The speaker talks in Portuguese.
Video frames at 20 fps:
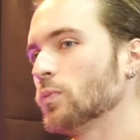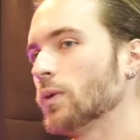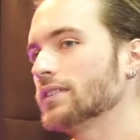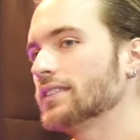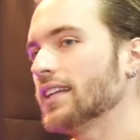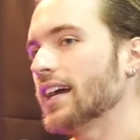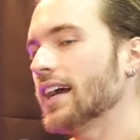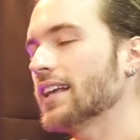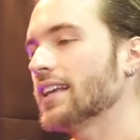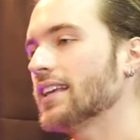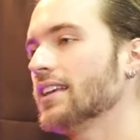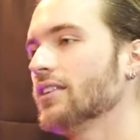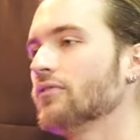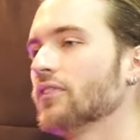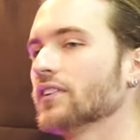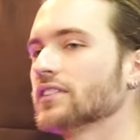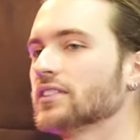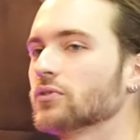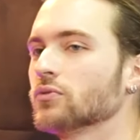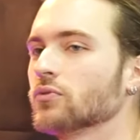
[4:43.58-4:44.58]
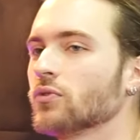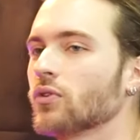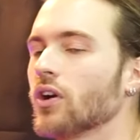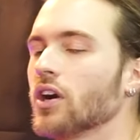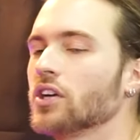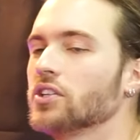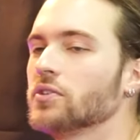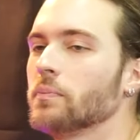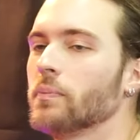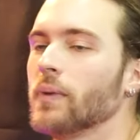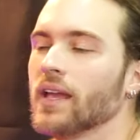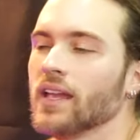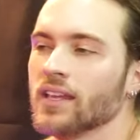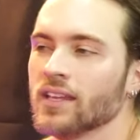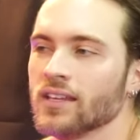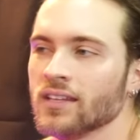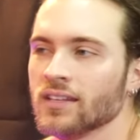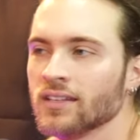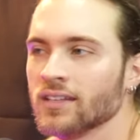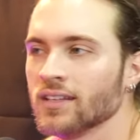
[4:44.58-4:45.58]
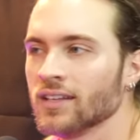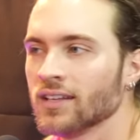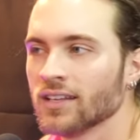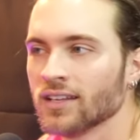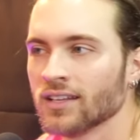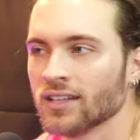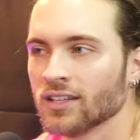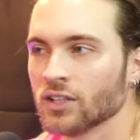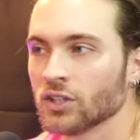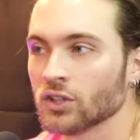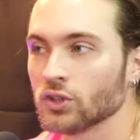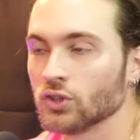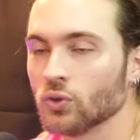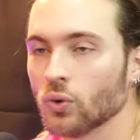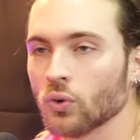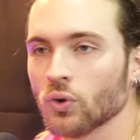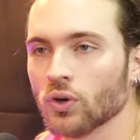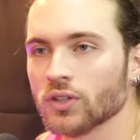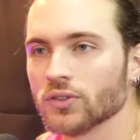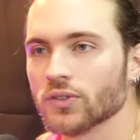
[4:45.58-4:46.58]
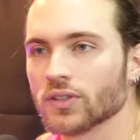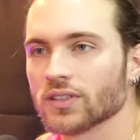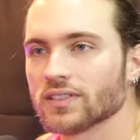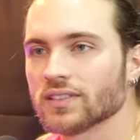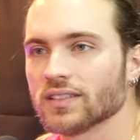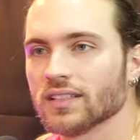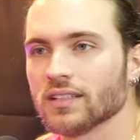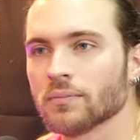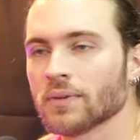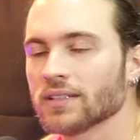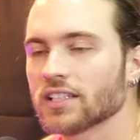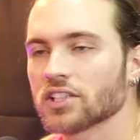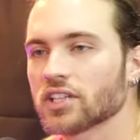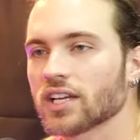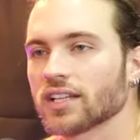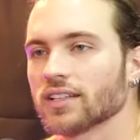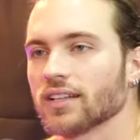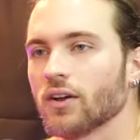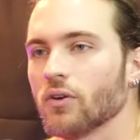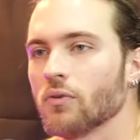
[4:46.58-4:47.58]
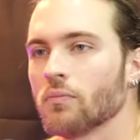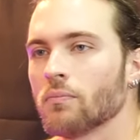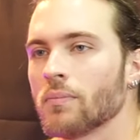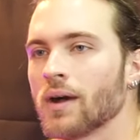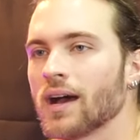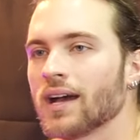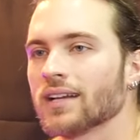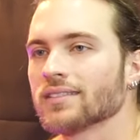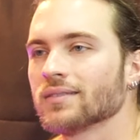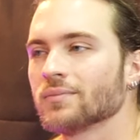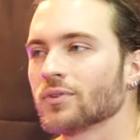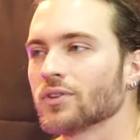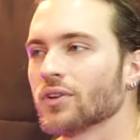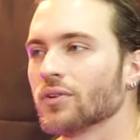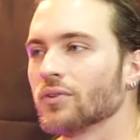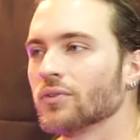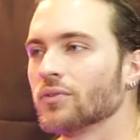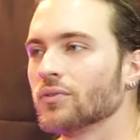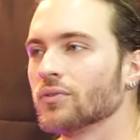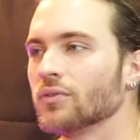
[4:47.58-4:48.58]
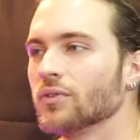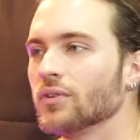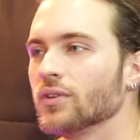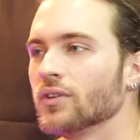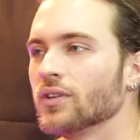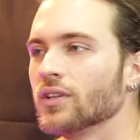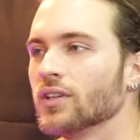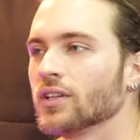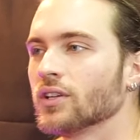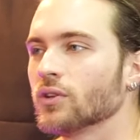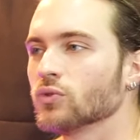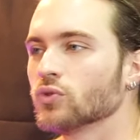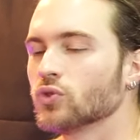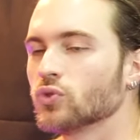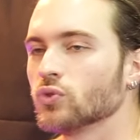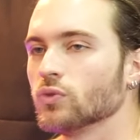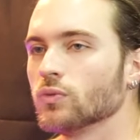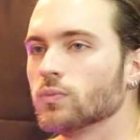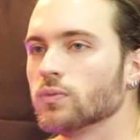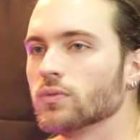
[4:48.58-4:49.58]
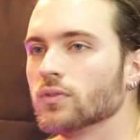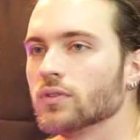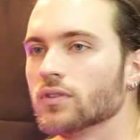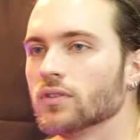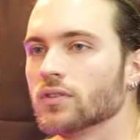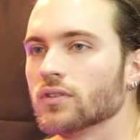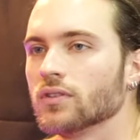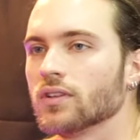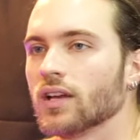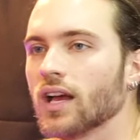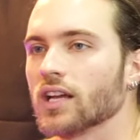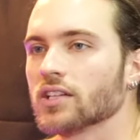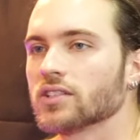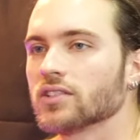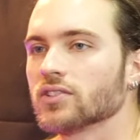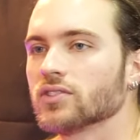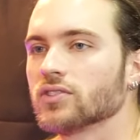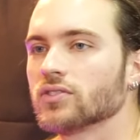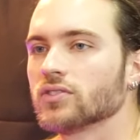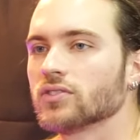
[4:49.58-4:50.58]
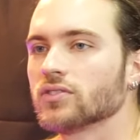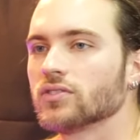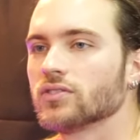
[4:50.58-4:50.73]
até aqui fazendo um corte bem doido, assim, mas acho que é, é o máximo que eu, que eu subo. Acho então, que... mas te dá